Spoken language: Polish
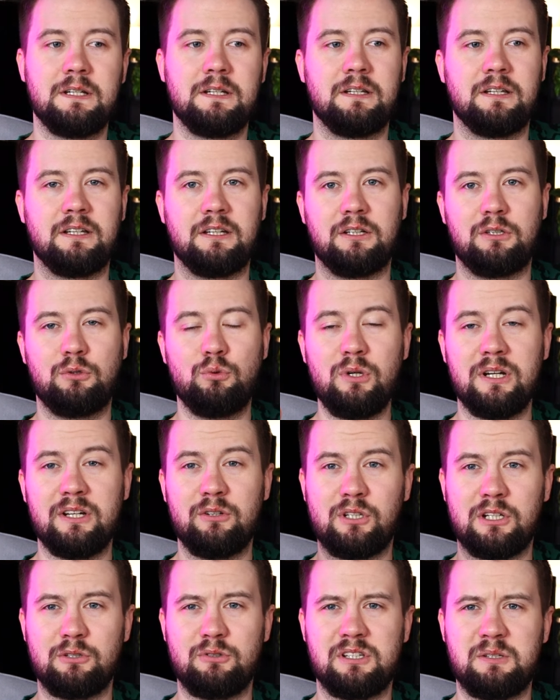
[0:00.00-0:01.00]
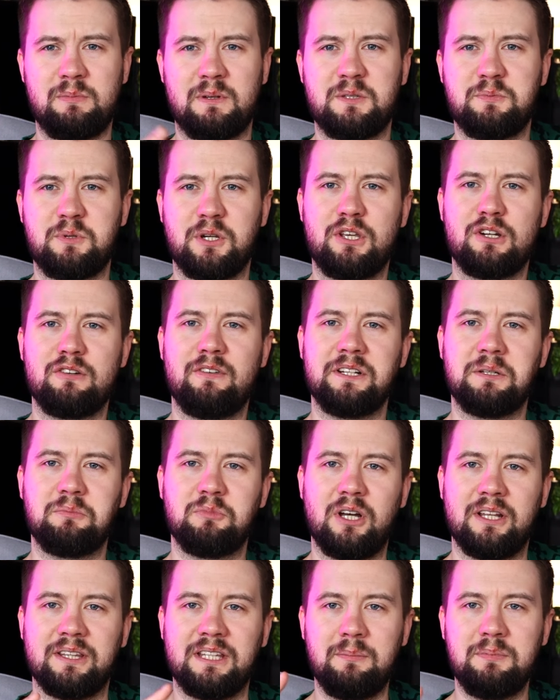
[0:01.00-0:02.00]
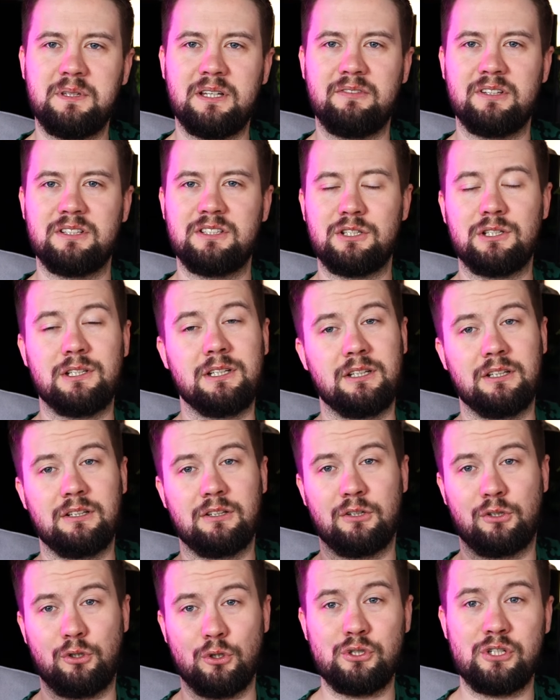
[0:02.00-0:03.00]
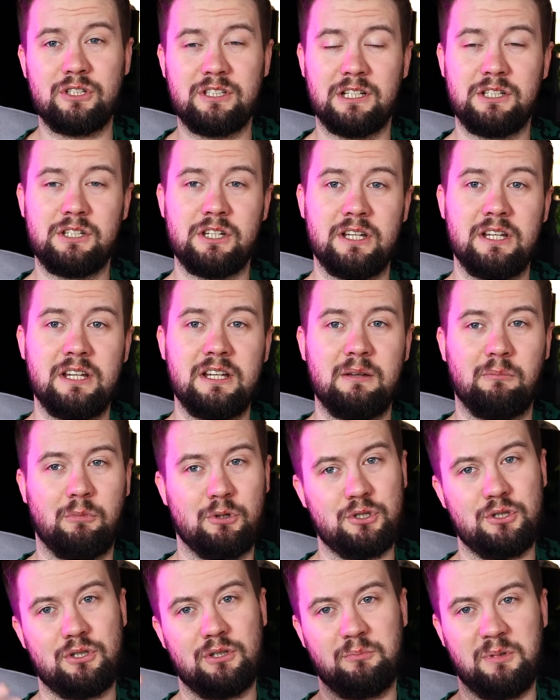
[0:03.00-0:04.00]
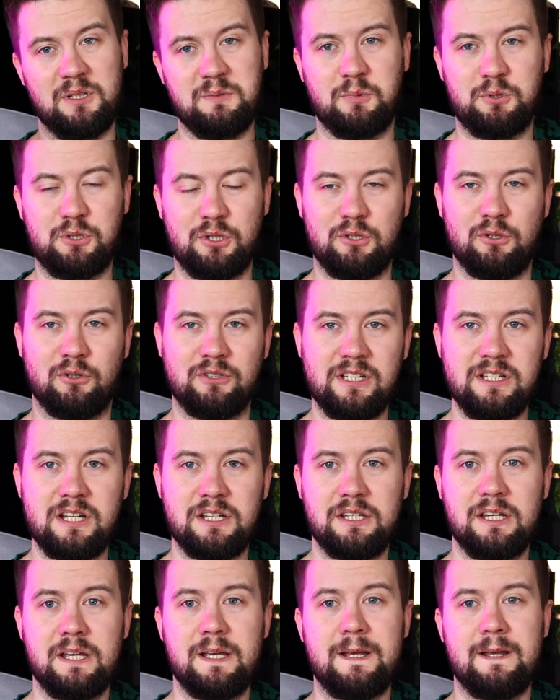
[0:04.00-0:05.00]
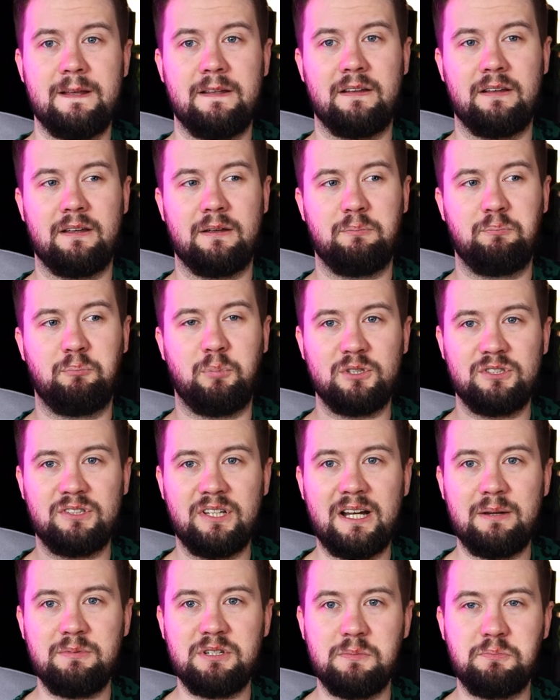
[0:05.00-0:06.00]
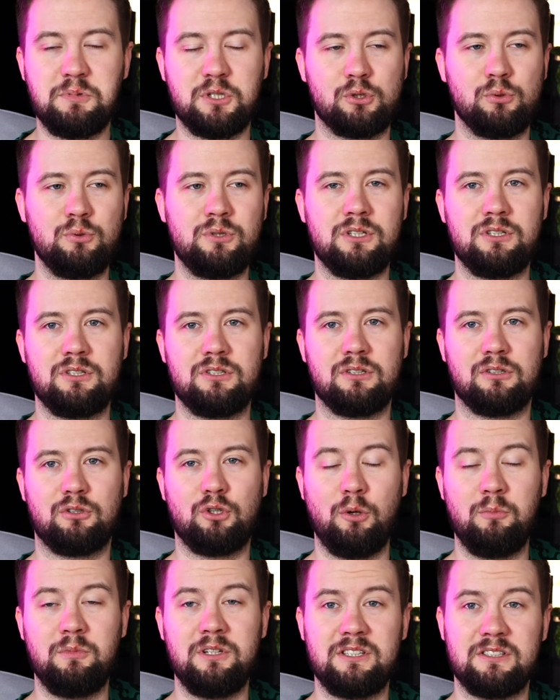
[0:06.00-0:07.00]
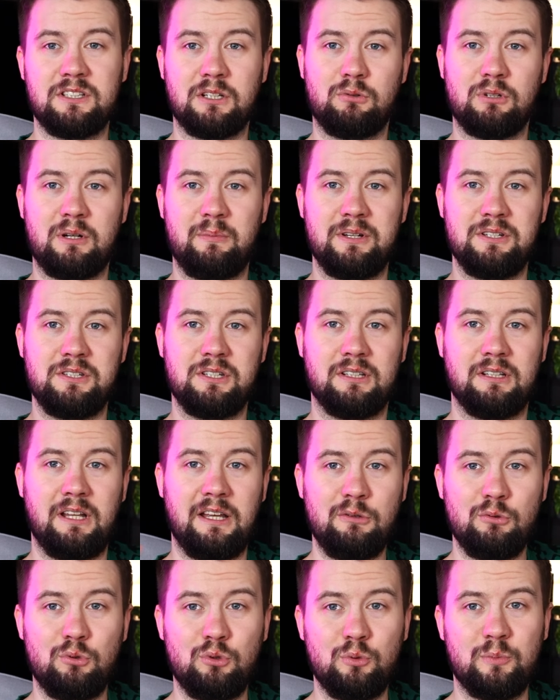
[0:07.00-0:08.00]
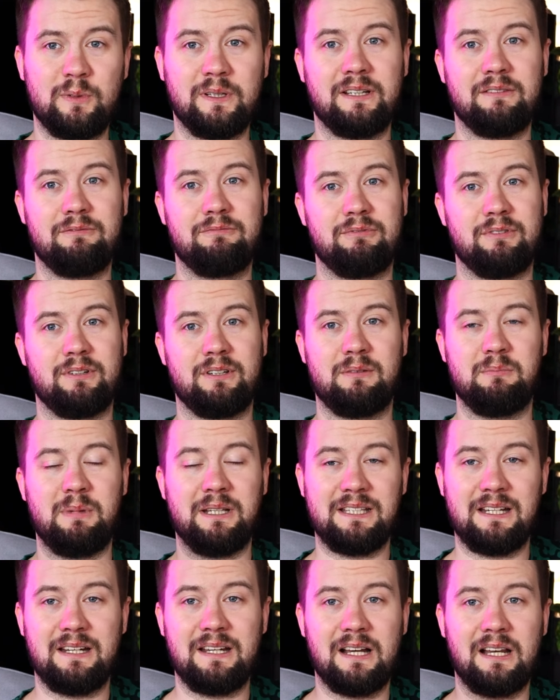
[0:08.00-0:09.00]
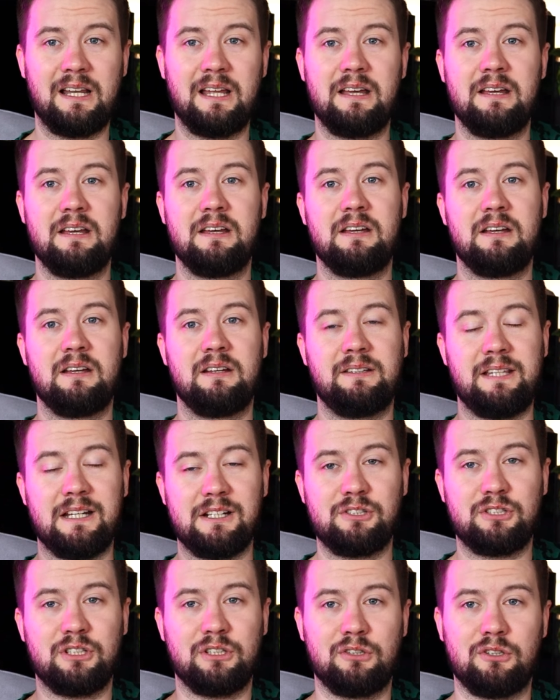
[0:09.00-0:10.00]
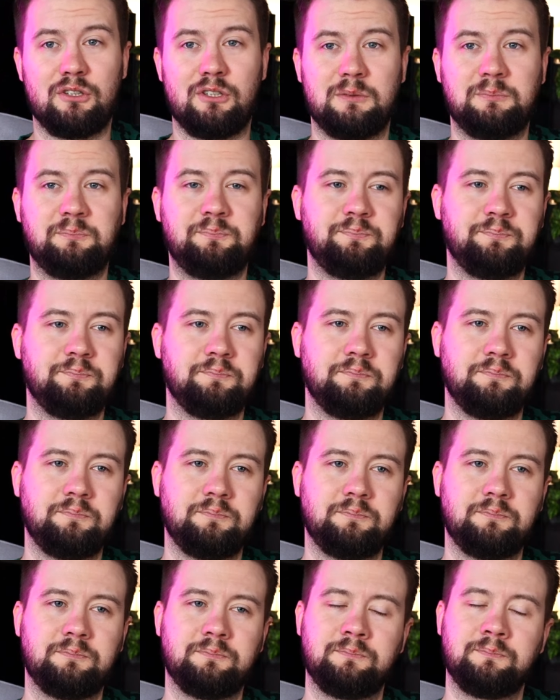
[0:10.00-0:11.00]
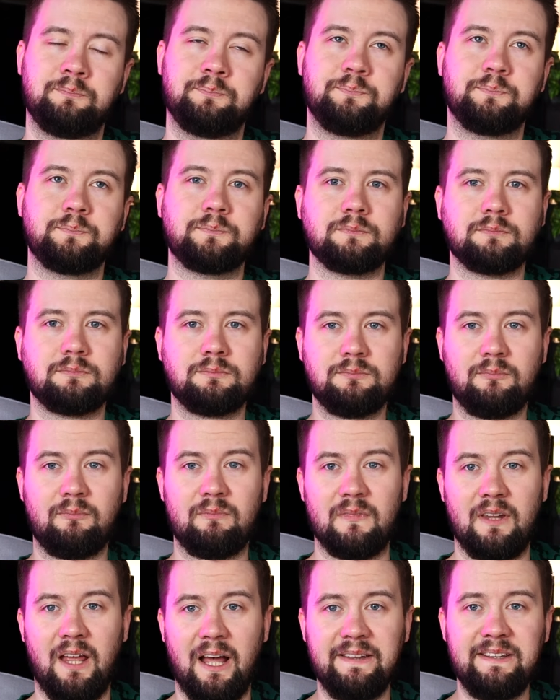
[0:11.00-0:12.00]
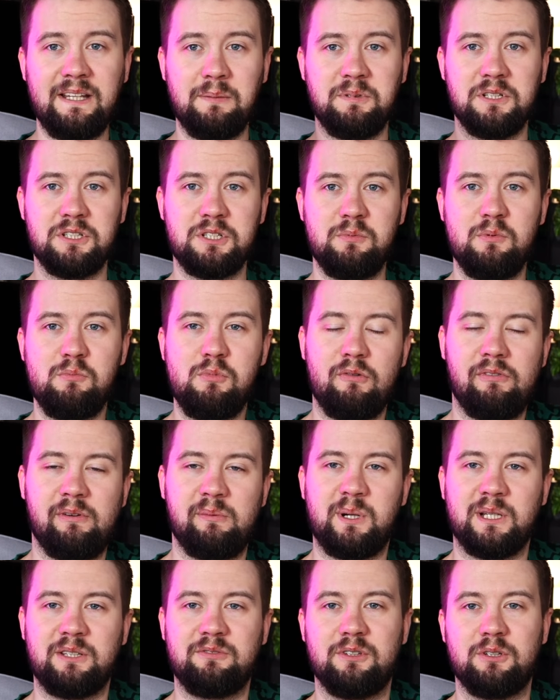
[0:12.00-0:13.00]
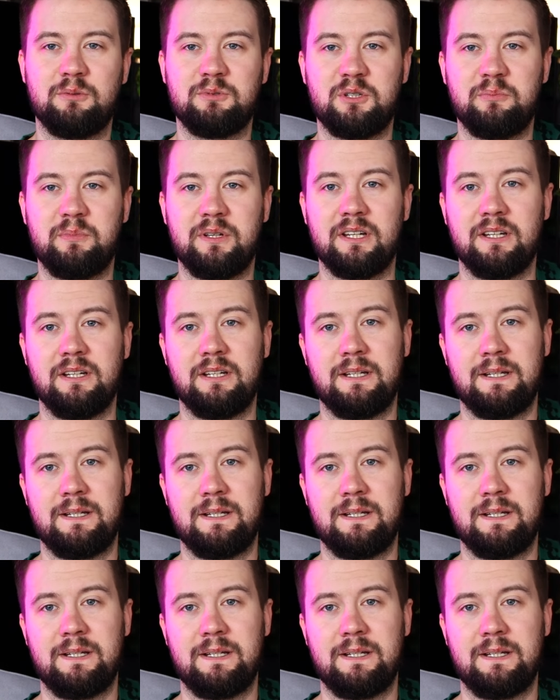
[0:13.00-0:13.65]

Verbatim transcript: e, która od razu jest Was przekierowaniem do Antapta, więc jeśli korzystacie, możecie bezpośrednio oceniać. E, postaram się przerzucić tą listę, która będzie na YouTubie w materiale, także do mm, Antapta, żeby było Wam łatwiej ją sobie